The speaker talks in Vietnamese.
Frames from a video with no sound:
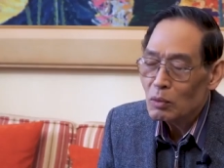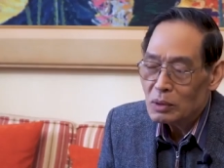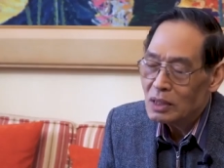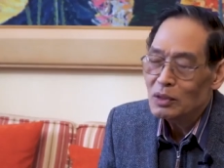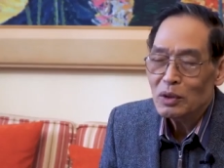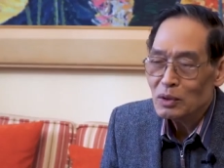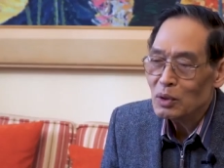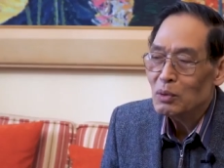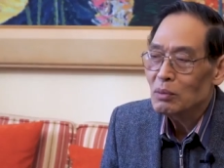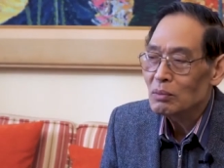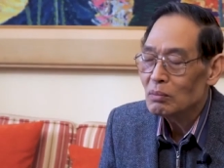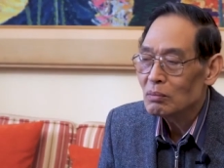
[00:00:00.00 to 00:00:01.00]
ung thư nói
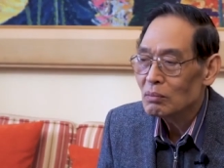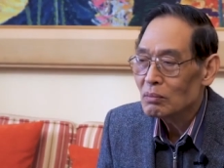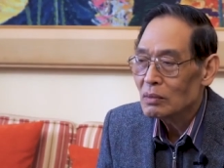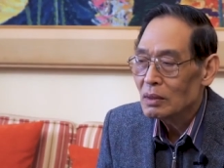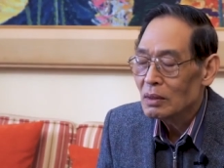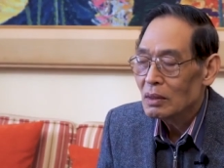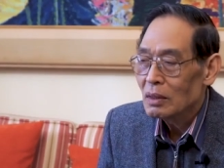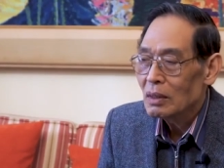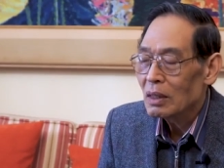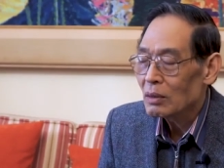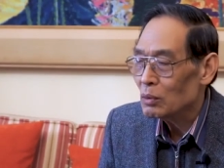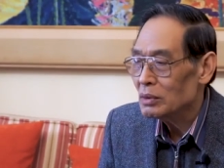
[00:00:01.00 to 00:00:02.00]
chung
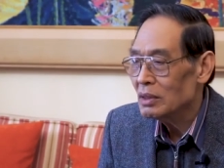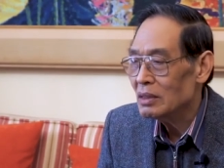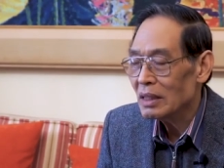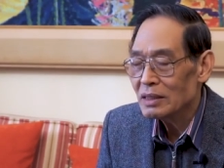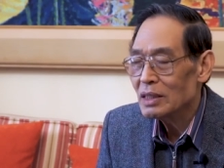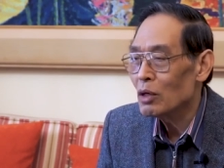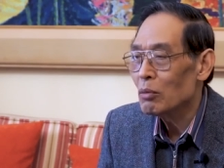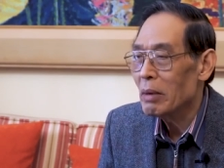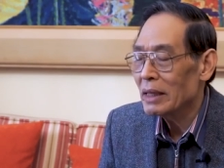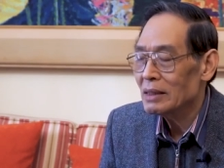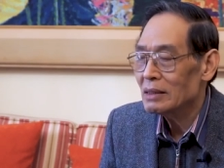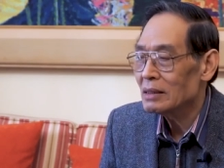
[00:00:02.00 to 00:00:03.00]
ờ, cũng như là nhiều
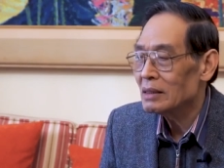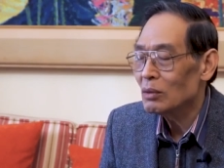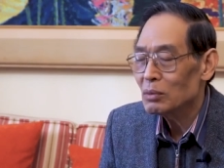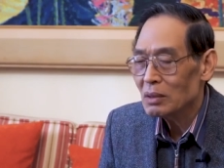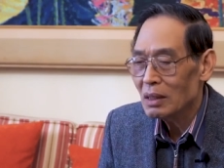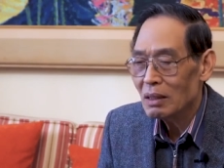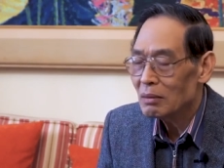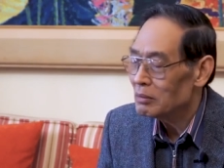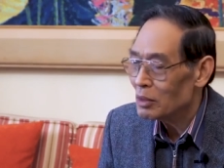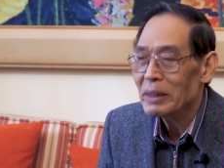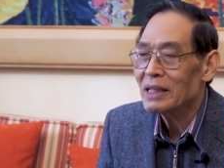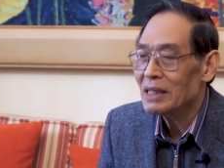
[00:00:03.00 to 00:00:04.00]
bệnh nhiều,
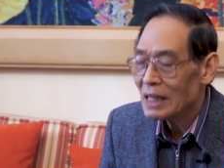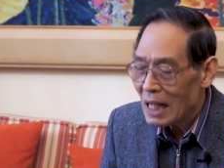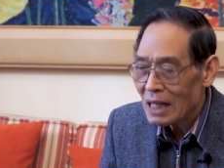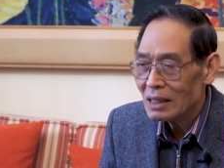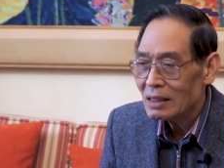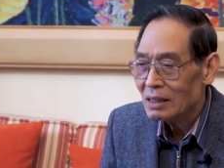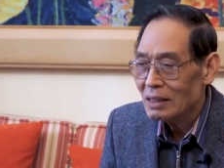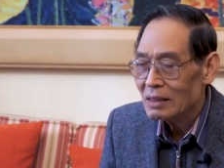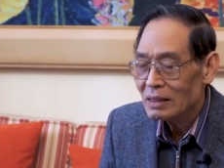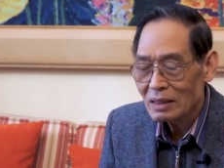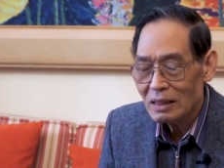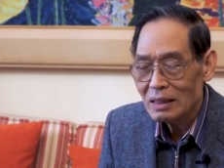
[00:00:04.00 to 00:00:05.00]
nhiều bệnh khác
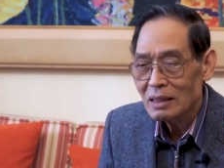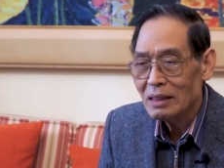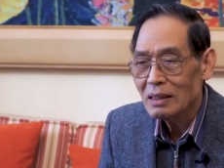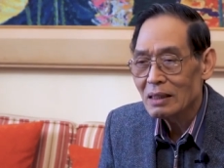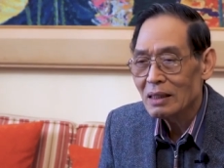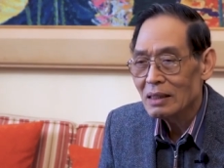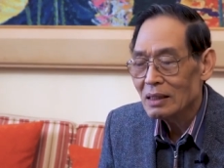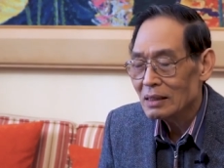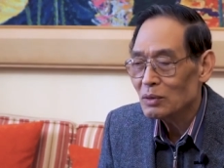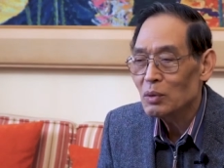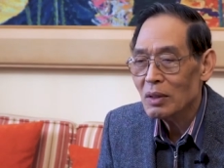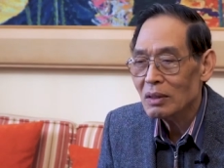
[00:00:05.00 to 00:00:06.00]
thì, thì
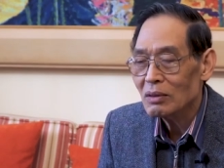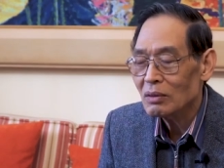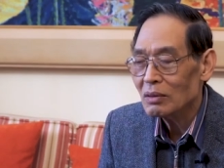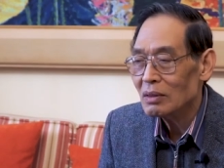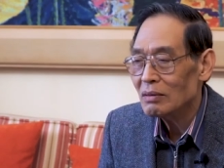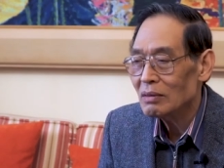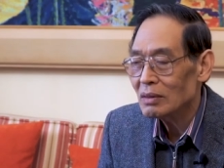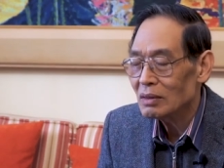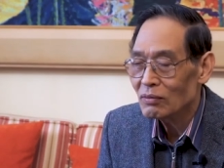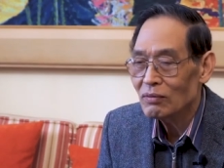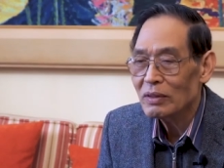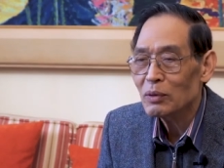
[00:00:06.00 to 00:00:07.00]
thầy thuốc ừ,
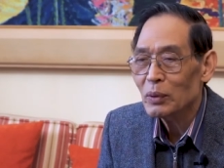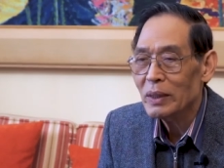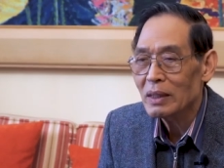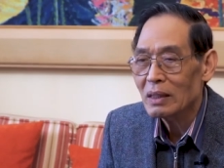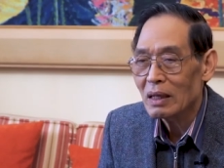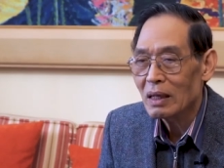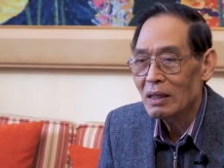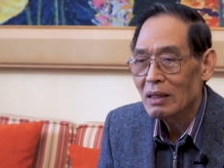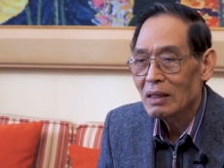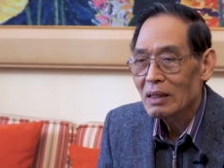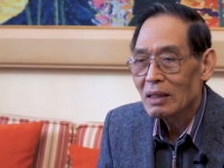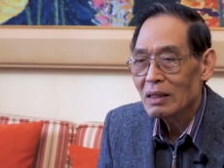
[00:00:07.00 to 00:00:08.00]
vẫn khuyên là
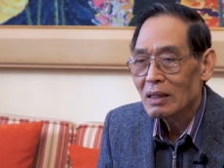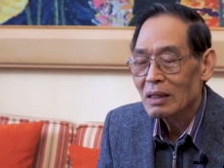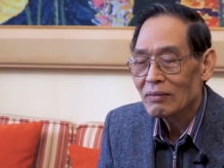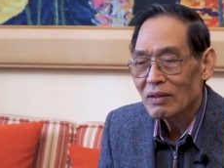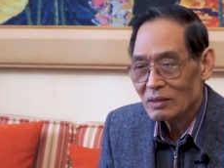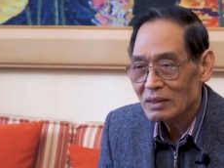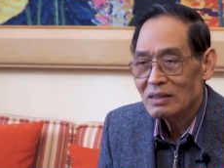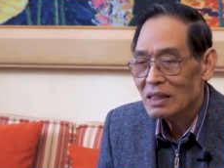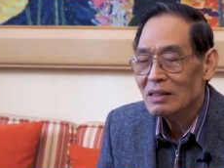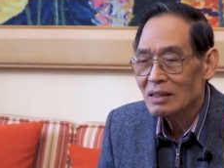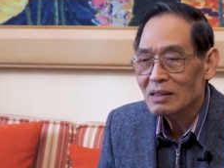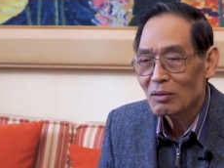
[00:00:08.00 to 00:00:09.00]
à, và
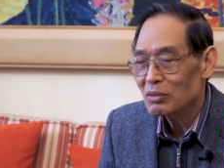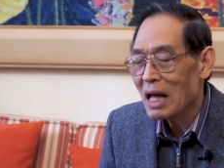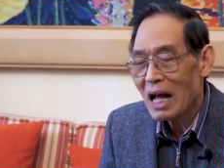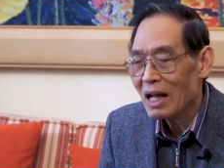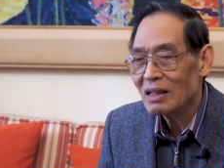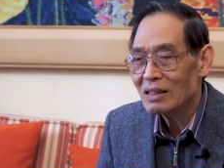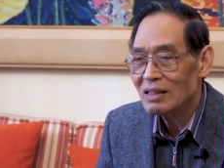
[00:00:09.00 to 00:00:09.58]
dân tộc ta